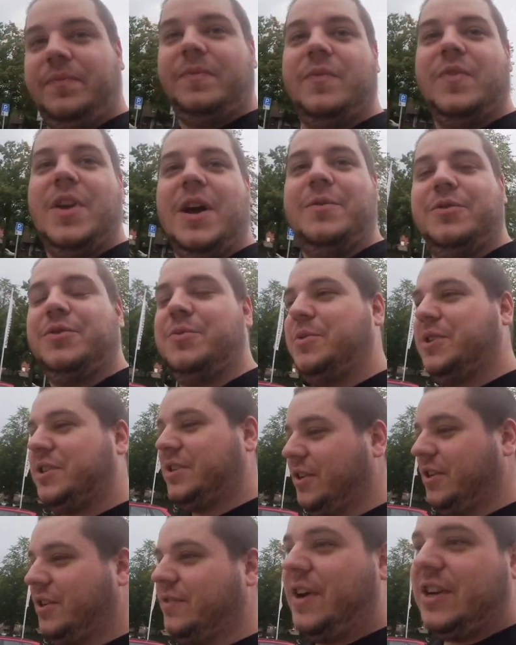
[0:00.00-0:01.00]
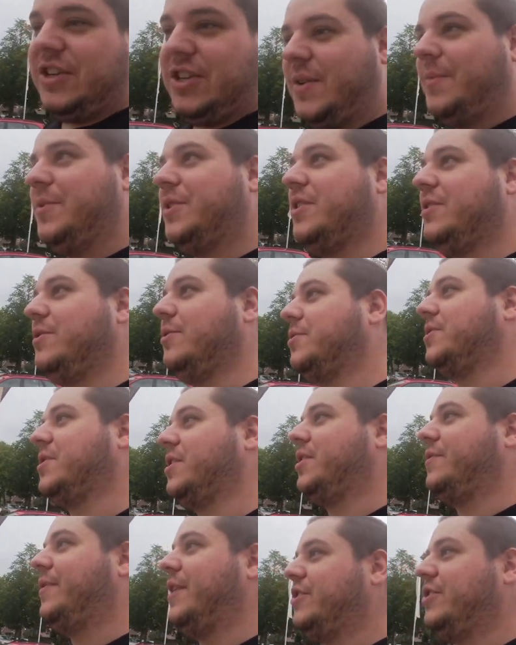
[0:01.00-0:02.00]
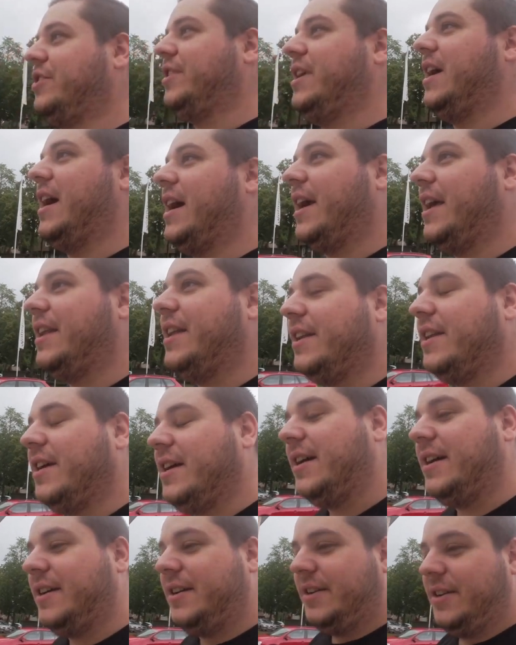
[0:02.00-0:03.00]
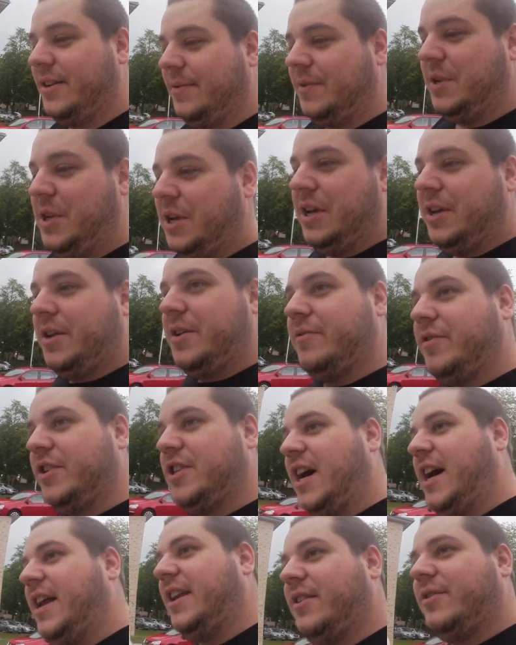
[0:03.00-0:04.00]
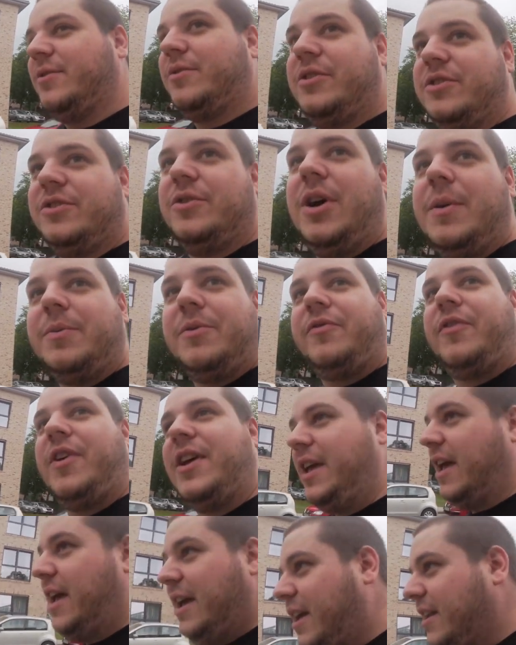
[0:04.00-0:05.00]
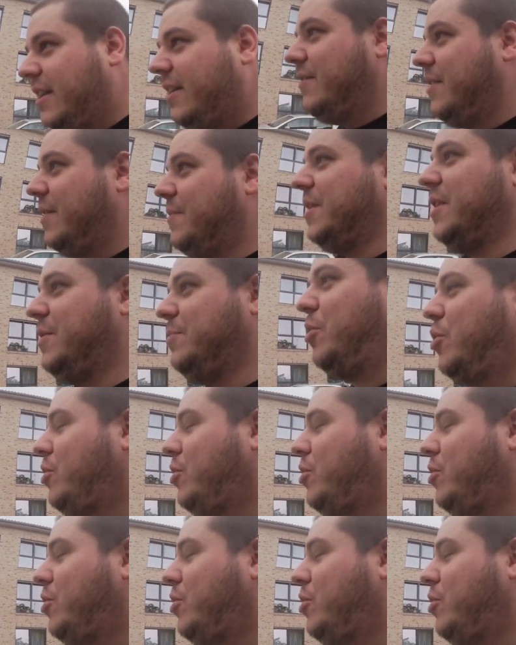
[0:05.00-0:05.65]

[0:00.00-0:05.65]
Wir haben so ein bisschen gequatscht, ich habe mit den Jungs gequatscht, die die Arena da ähm, verteidigen und so. Ich habe gefragt, ey Alter, wie habt ihr die